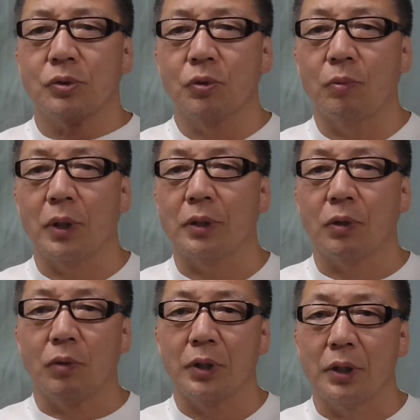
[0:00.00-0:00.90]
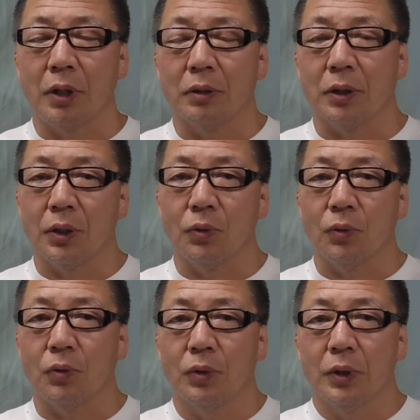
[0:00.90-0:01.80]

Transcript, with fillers: 込まれたのは痛かったけど、